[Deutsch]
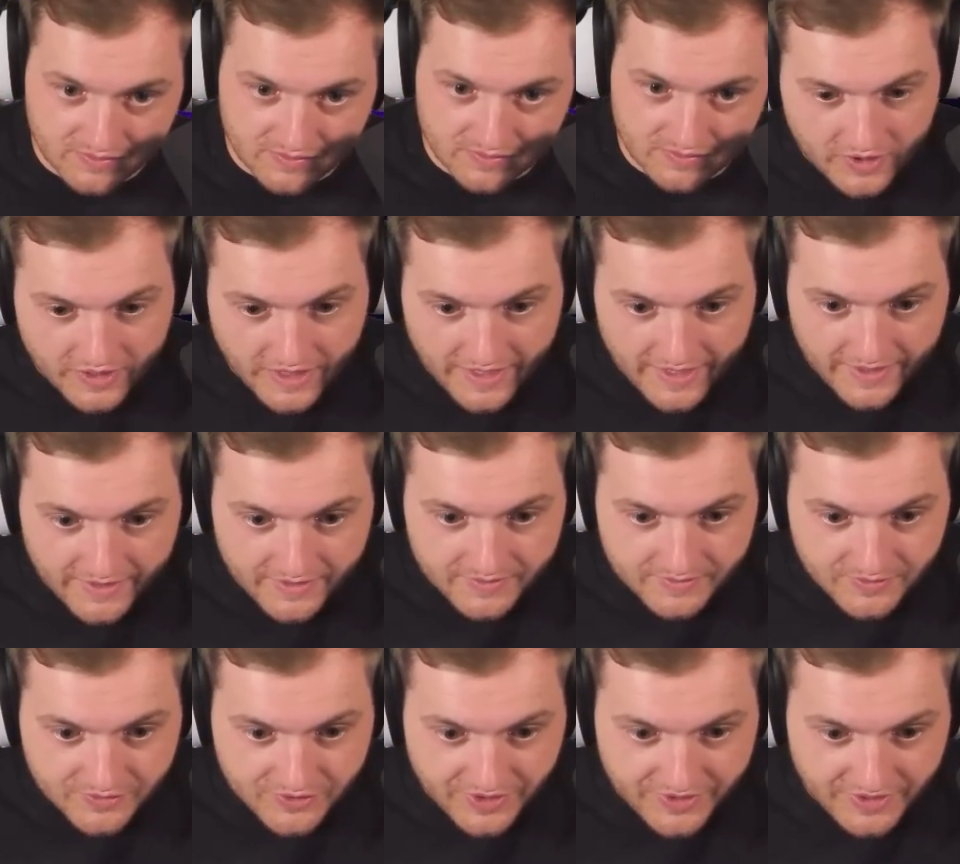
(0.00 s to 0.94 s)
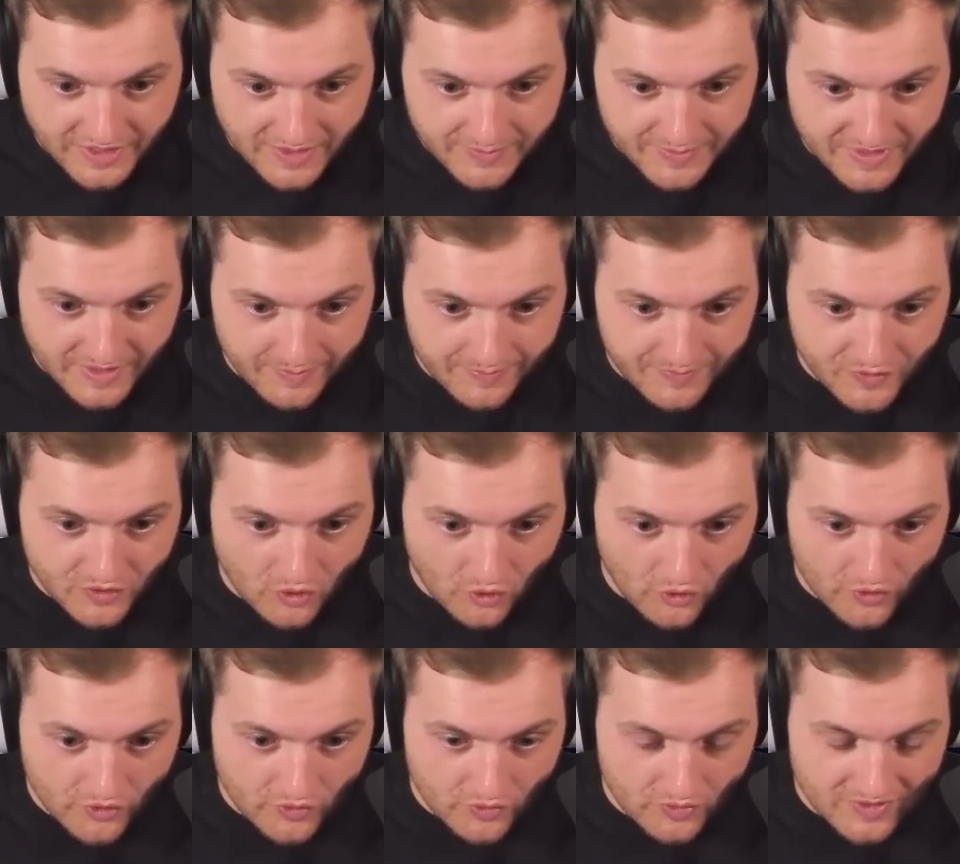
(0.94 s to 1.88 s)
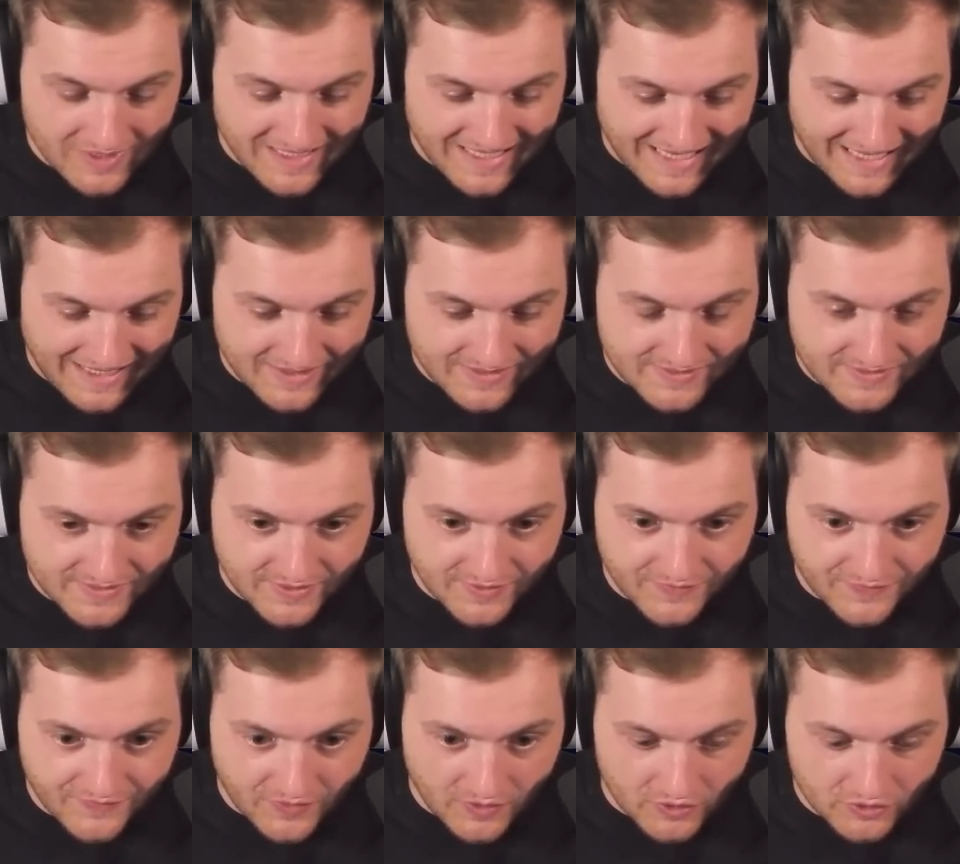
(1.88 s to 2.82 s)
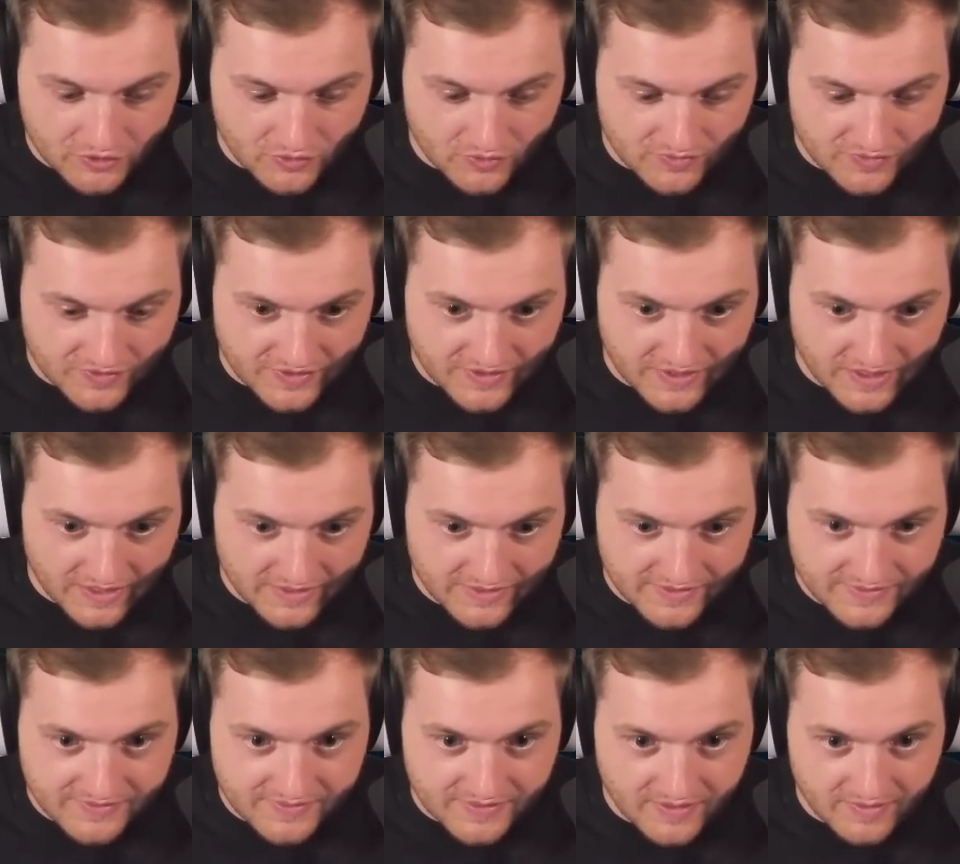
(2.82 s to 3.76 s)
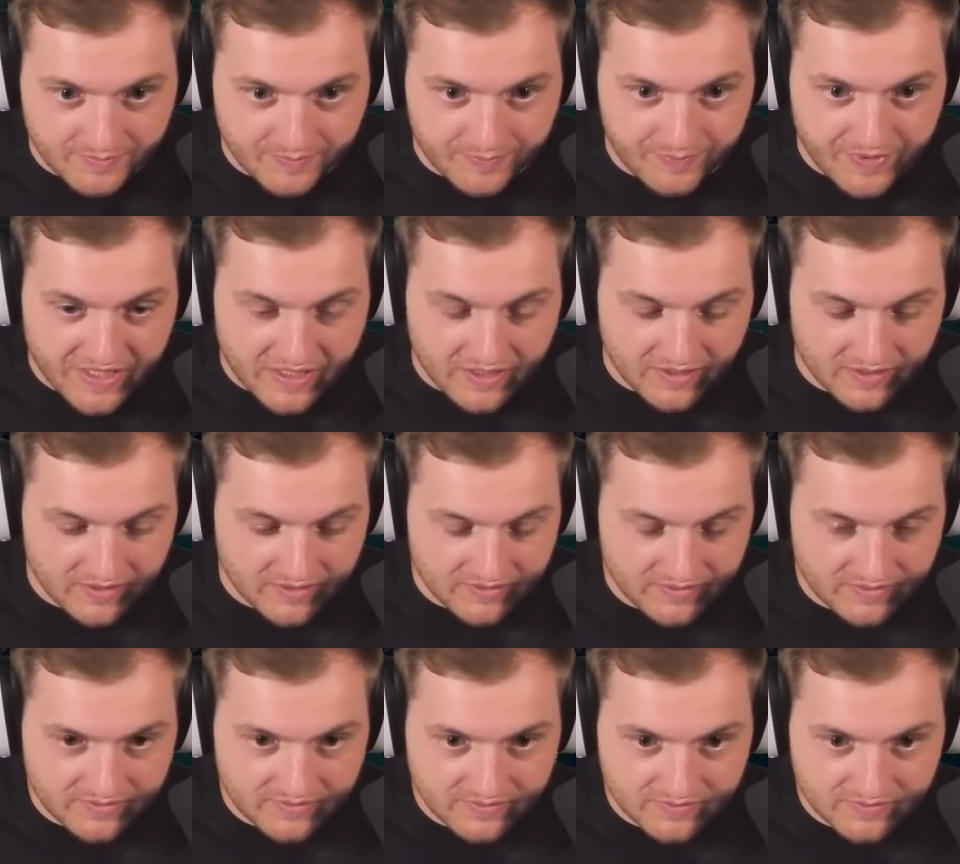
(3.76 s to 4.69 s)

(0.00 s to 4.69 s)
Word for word: Okay, G-Time, ich habe 89 Forschungskanisterbälle.